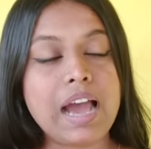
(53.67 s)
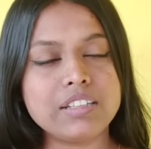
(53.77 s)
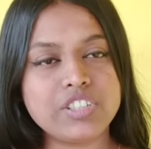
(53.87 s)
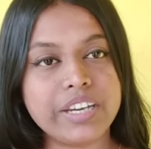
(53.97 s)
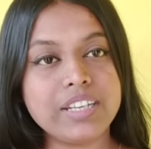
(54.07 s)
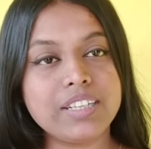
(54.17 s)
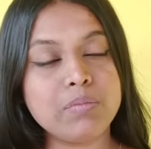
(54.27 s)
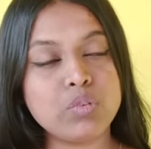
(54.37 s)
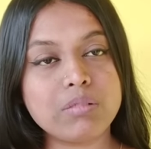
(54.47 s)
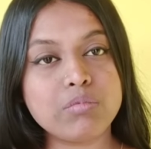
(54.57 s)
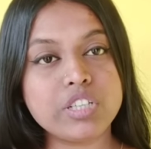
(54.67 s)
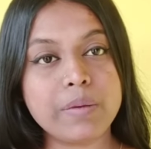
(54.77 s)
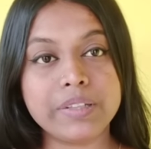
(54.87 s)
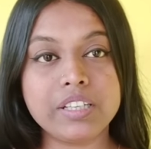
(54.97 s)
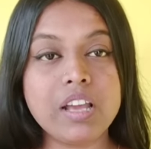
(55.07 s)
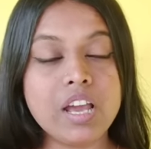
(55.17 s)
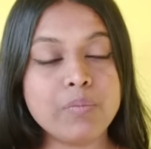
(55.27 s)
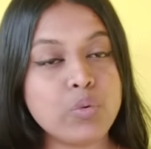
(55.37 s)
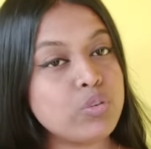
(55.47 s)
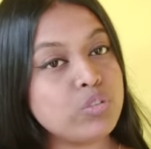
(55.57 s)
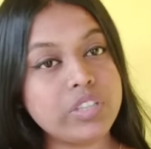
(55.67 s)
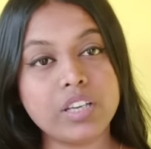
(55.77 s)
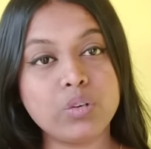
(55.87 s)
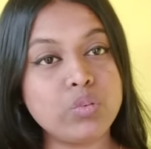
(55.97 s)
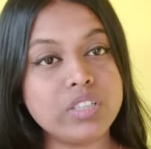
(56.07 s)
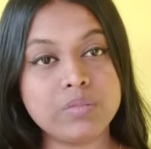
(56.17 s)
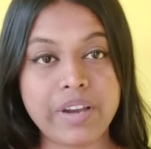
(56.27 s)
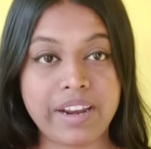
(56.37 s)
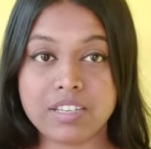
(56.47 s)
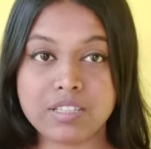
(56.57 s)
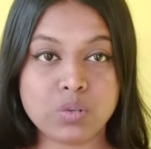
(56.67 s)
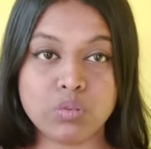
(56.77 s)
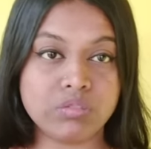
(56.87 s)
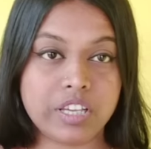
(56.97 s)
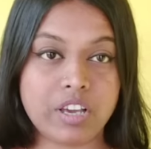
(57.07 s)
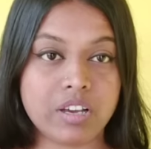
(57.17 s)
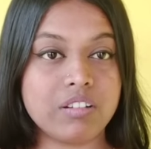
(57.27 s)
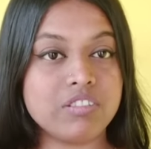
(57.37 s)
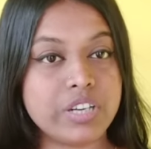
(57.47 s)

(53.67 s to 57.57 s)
আর থ্রেডিংটা মোটামুটি আমাদের পনেরো থেকে কুড়ি দিন প্র্যাকটিস করতেই হয় কারণ